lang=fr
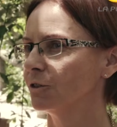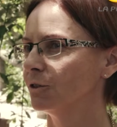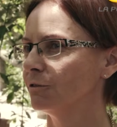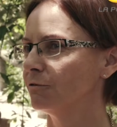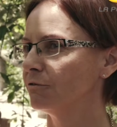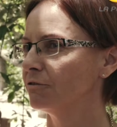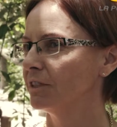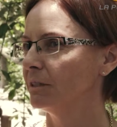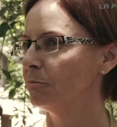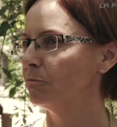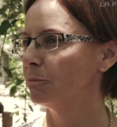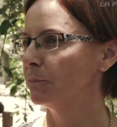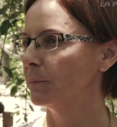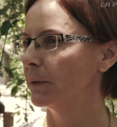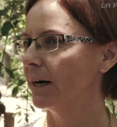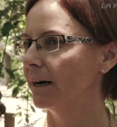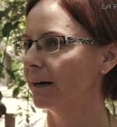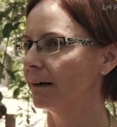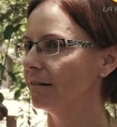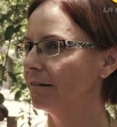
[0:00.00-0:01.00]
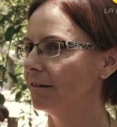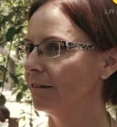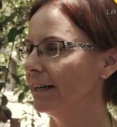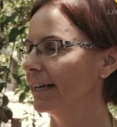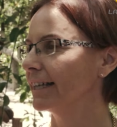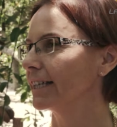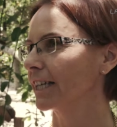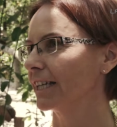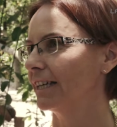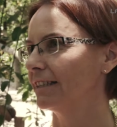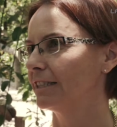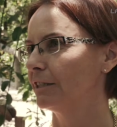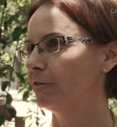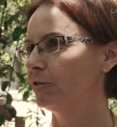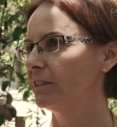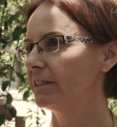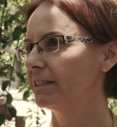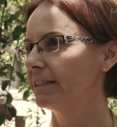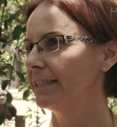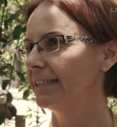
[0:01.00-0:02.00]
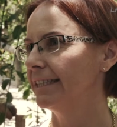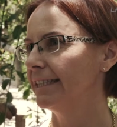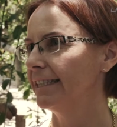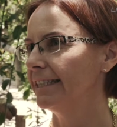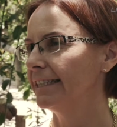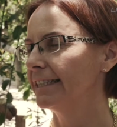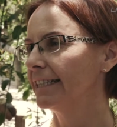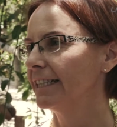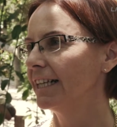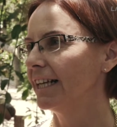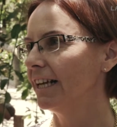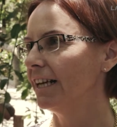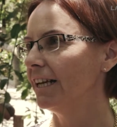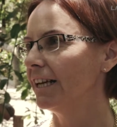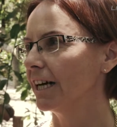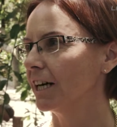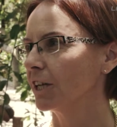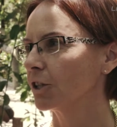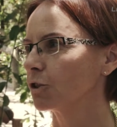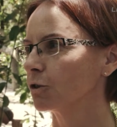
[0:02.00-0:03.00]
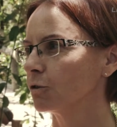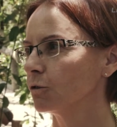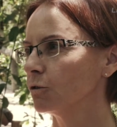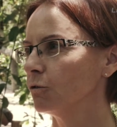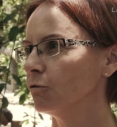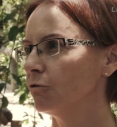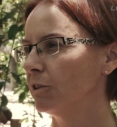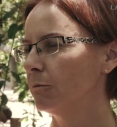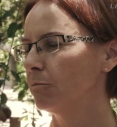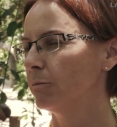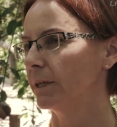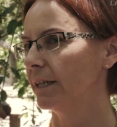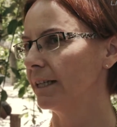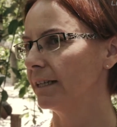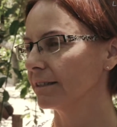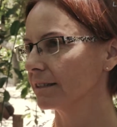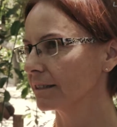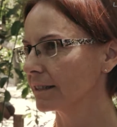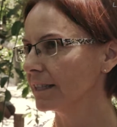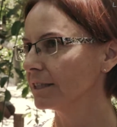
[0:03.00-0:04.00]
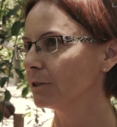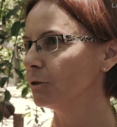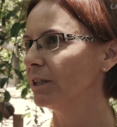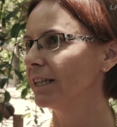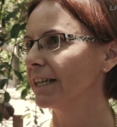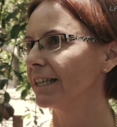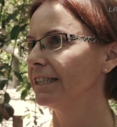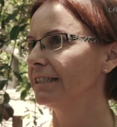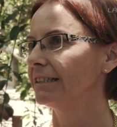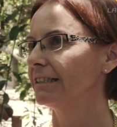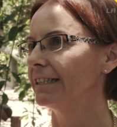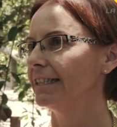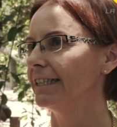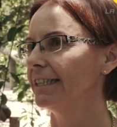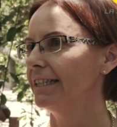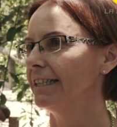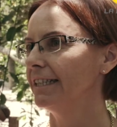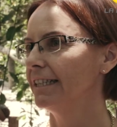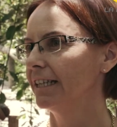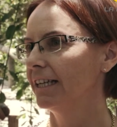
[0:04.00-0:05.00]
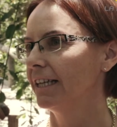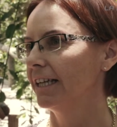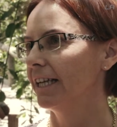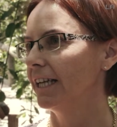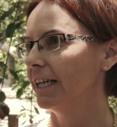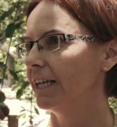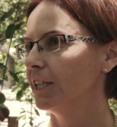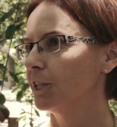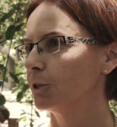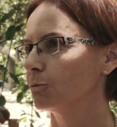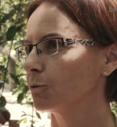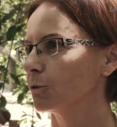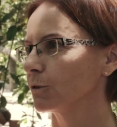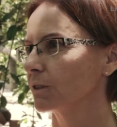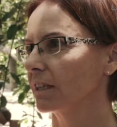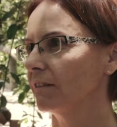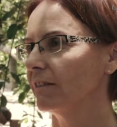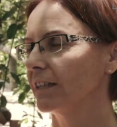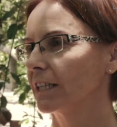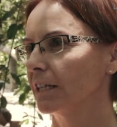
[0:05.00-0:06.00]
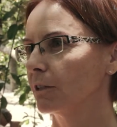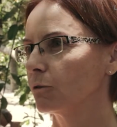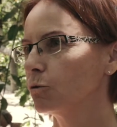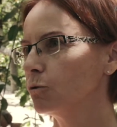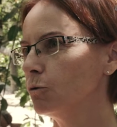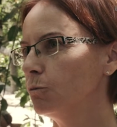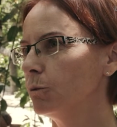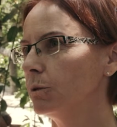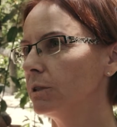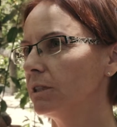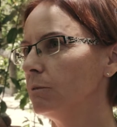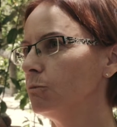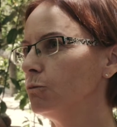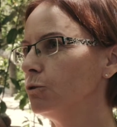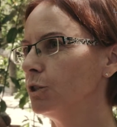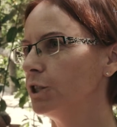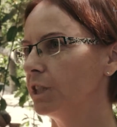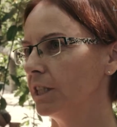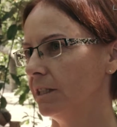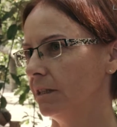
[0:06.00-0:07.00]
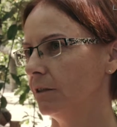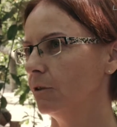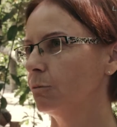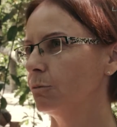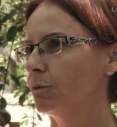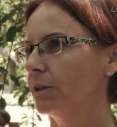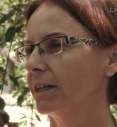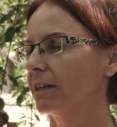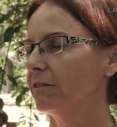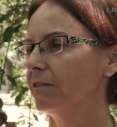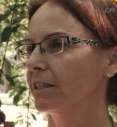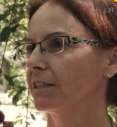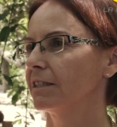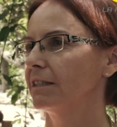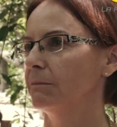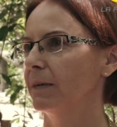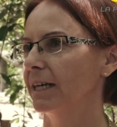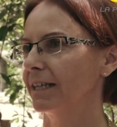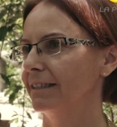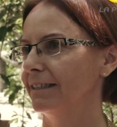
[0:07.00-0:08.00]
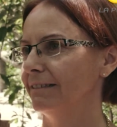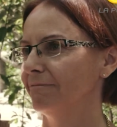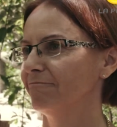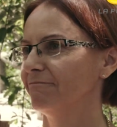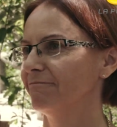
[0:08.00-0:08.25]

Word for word: ne fait pas euh, la créativité, l'argent ne fait pas la singularité. Et je pense qu'avec un tout petit budget, on peut arriver à se démarquer.